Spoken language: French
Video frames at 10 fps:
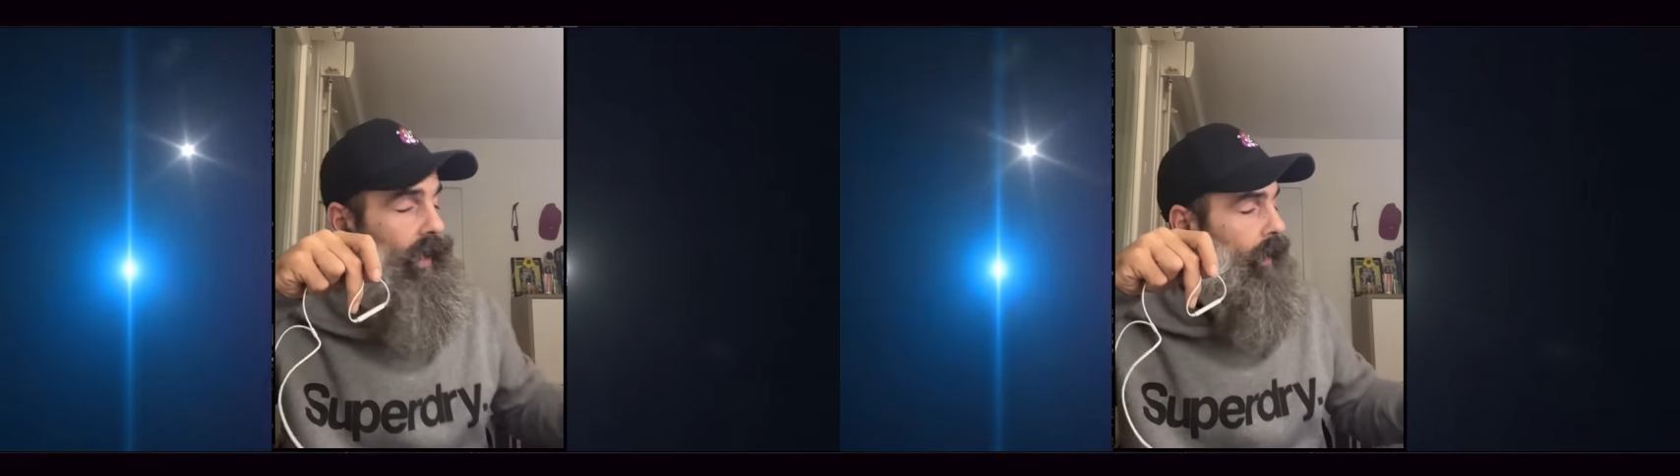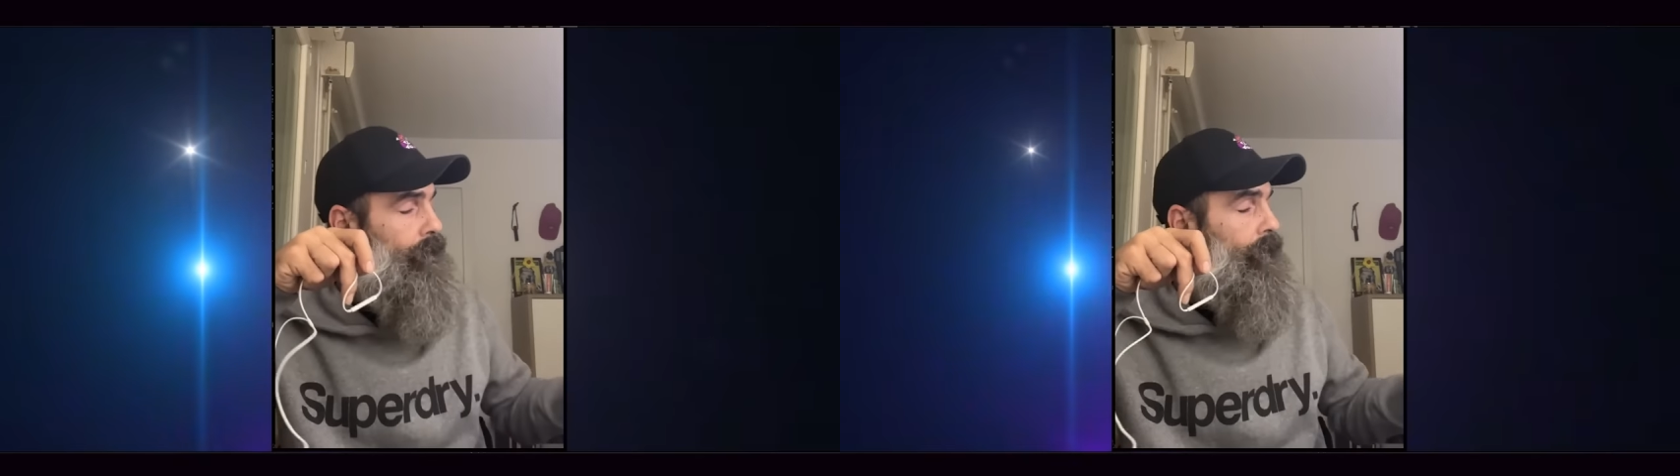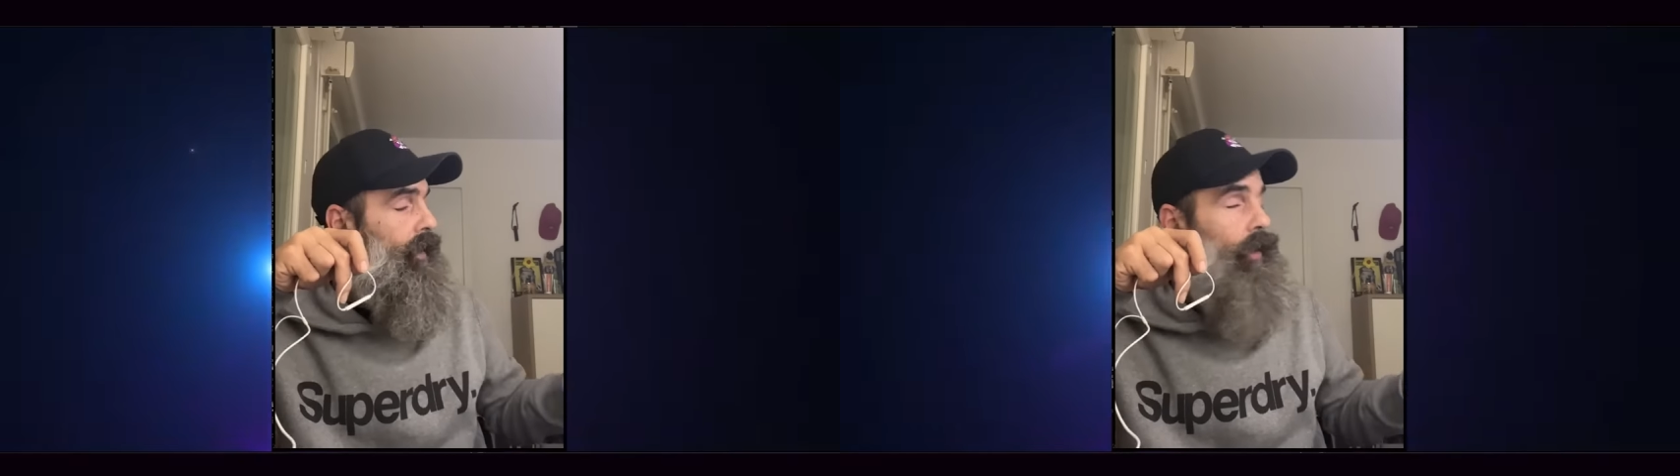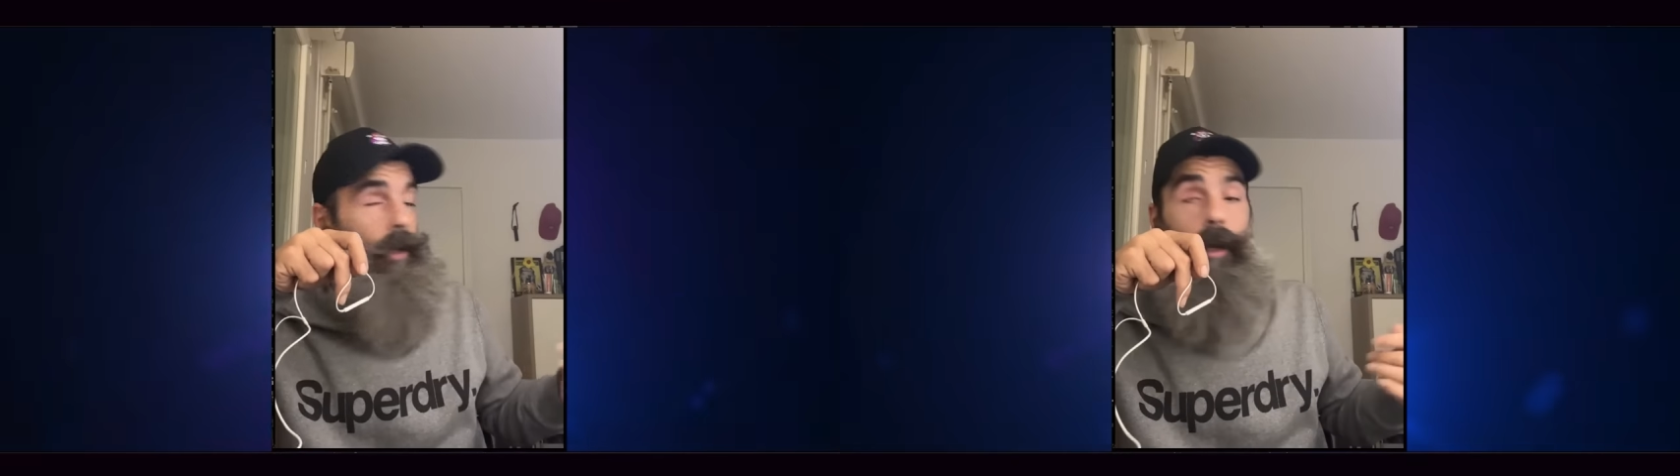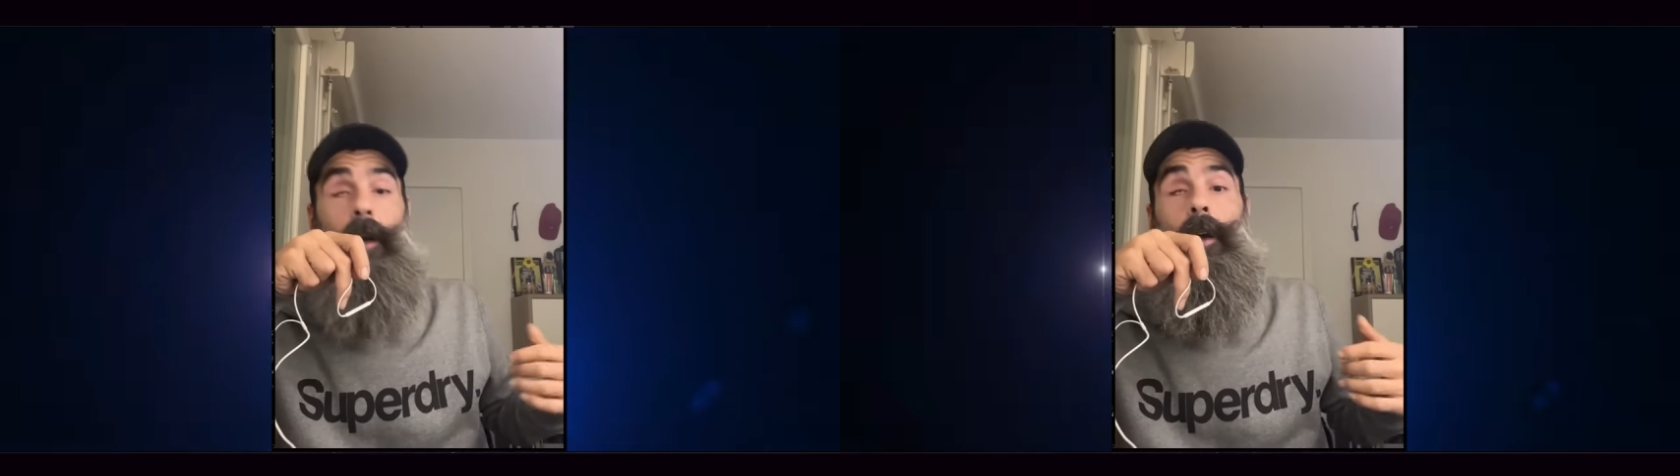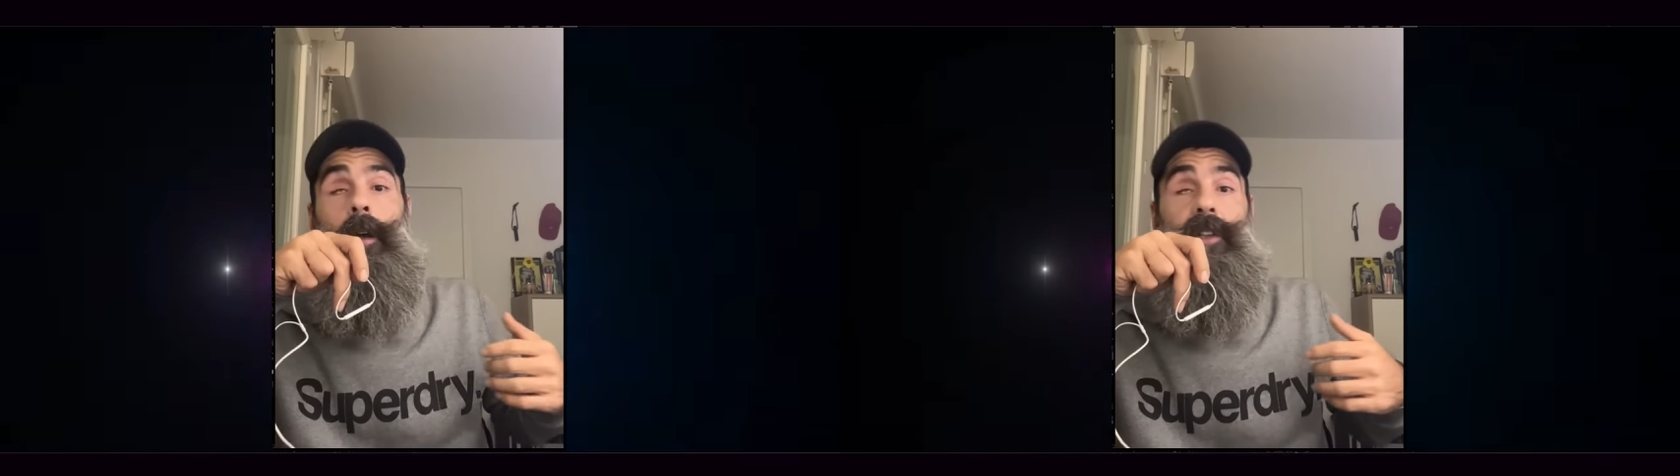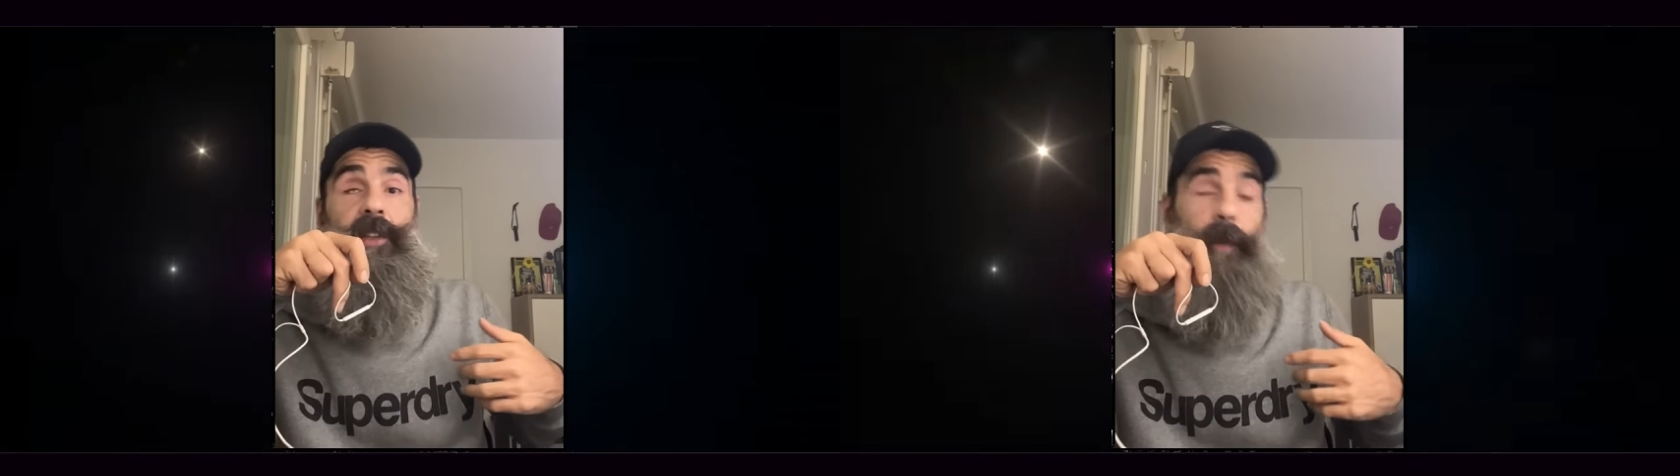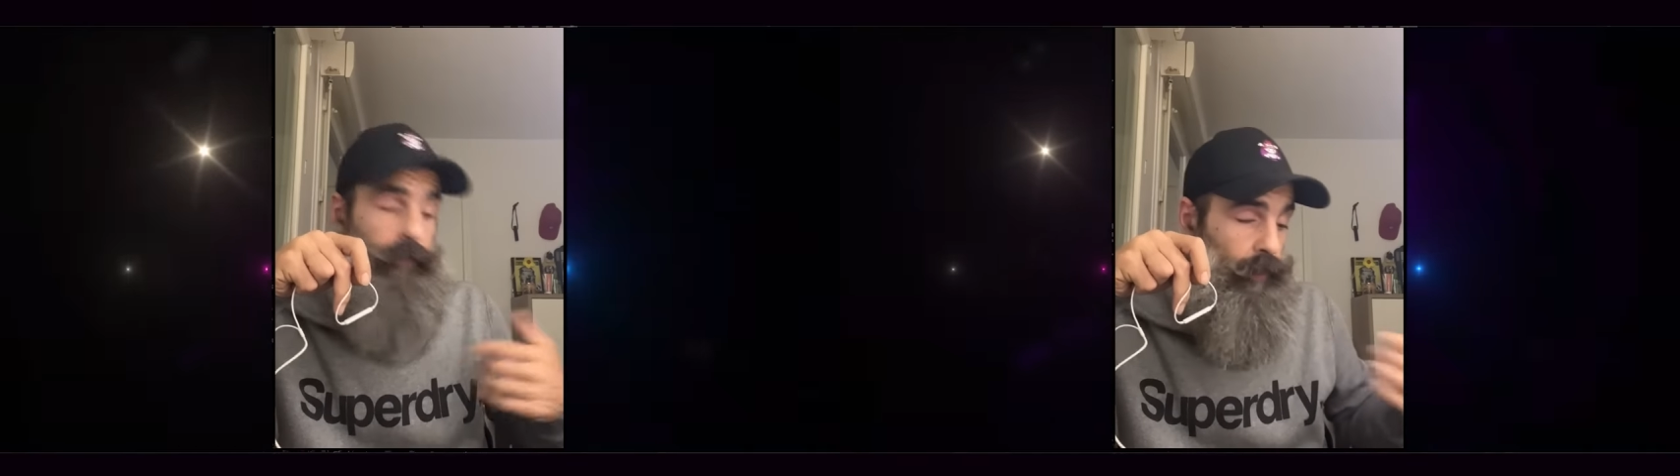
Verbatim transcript: Voilà. J'espère